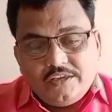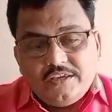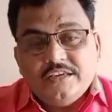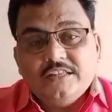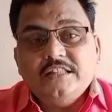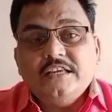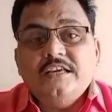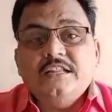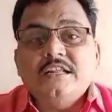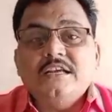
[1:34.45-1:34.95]

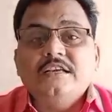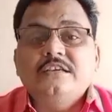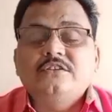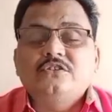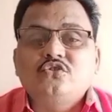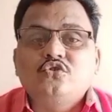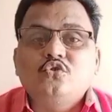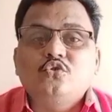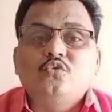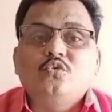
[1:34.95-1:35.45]
ఏదైనా
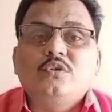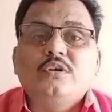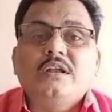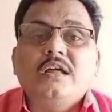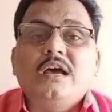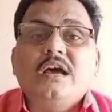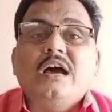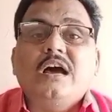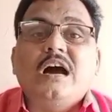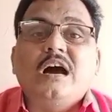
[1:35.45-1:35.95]
ఇస్తూ
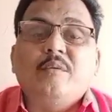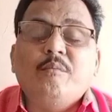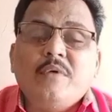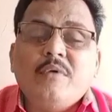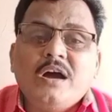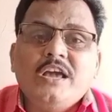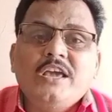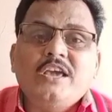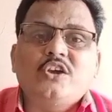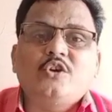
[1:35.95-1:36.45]
ఉన్నా
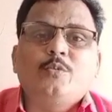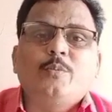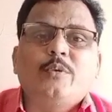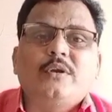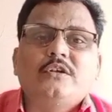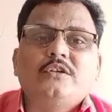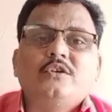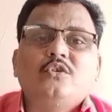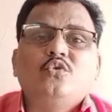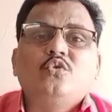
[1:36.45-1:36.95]
అమాయక
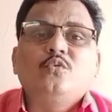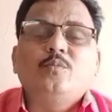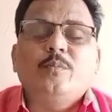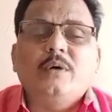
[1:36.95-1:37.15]
ప్రజలు